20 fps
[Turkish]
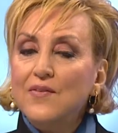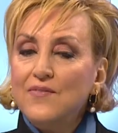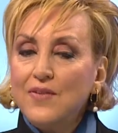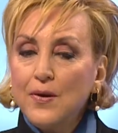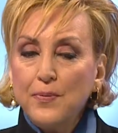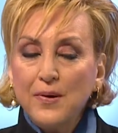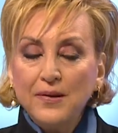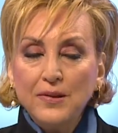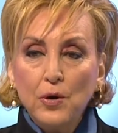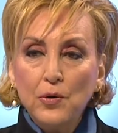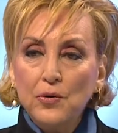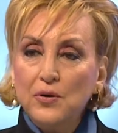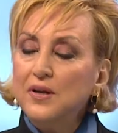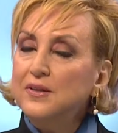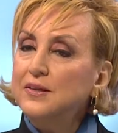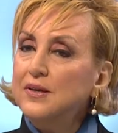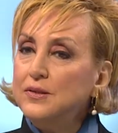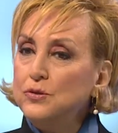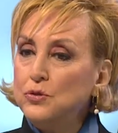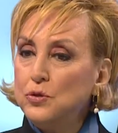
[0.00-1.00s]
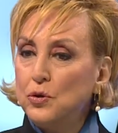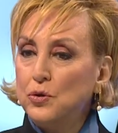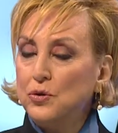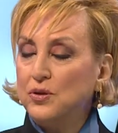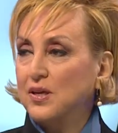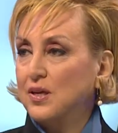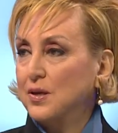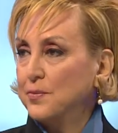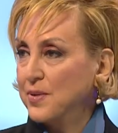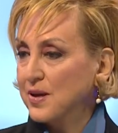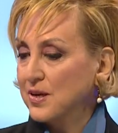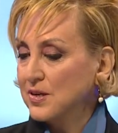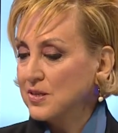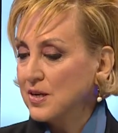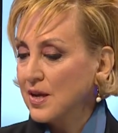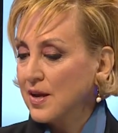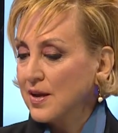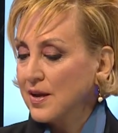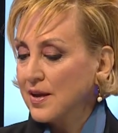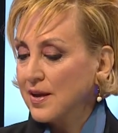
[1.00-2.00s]
Ve bana orada diyor ki bir
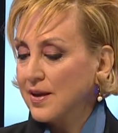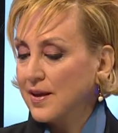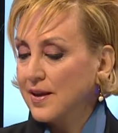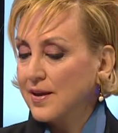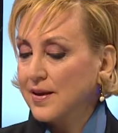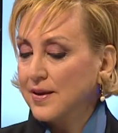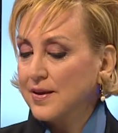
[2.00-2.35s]
e,